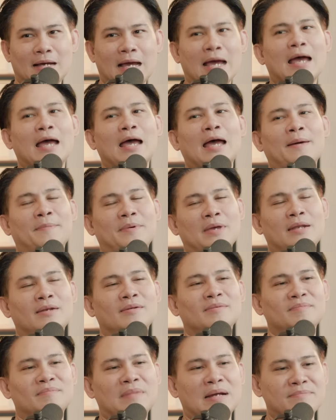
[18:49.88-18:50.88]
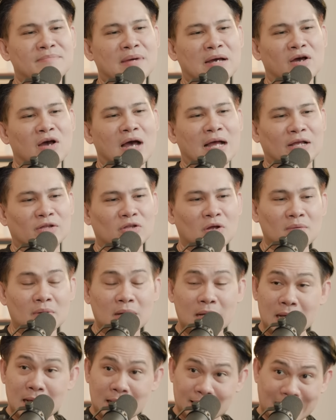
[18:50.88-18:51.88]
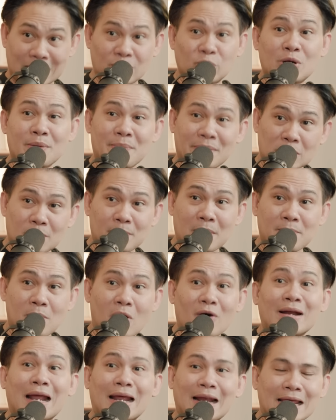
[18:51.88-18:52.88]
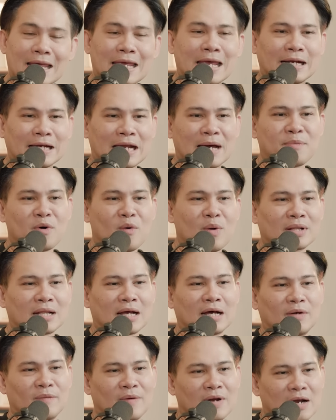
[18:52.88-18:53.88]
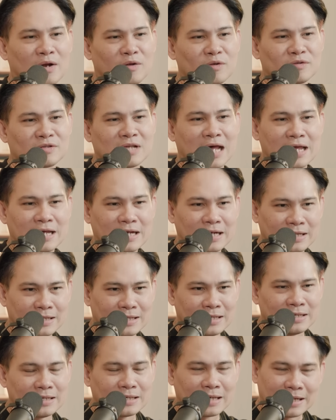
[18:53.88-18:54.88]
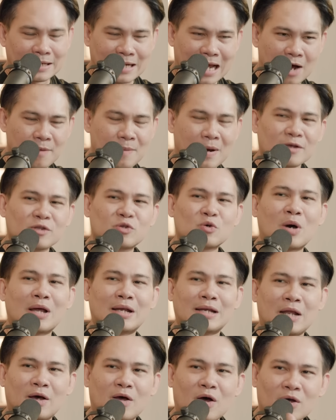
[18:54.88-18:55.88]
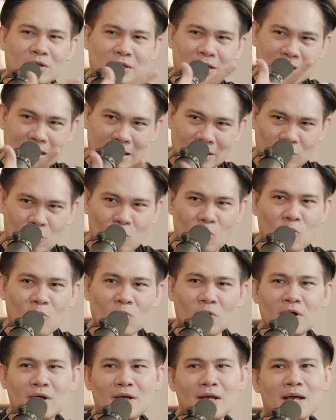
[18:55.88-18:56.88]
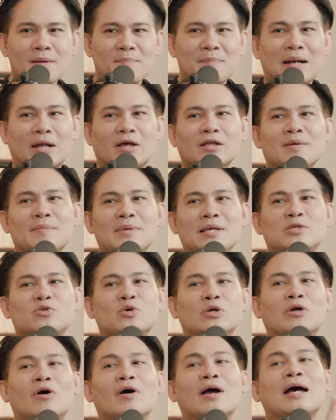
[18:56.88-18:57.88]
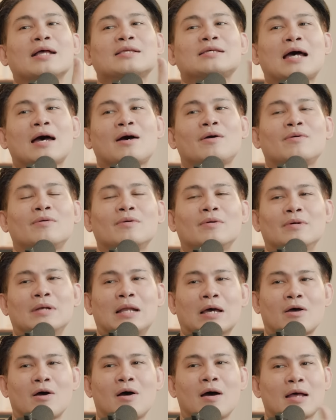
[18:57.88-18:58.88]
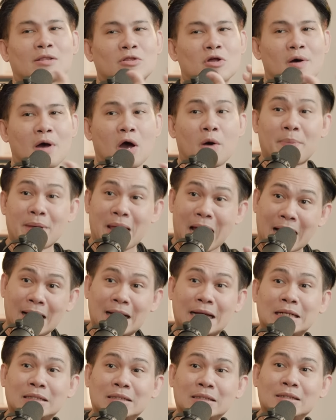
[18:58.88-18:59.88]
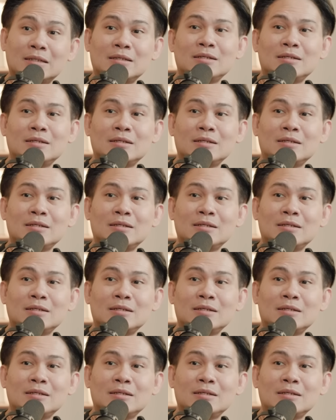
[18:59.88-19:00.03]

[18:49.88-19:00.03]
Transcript: อ่าเพราะฉะนั้นมันมันก็อาจจะต้องแต่ตรงนี้มันต้องไปมองรายละเอียดนะเพราะว่าถ้าเกิดว่าเราใส่เงินเงินดาวบางส่วนแล้วก็ที่เหลือกู้มันก็จะมีส่วนของค่าเช่าแล้วก็ต้องเอาไปหักเงิน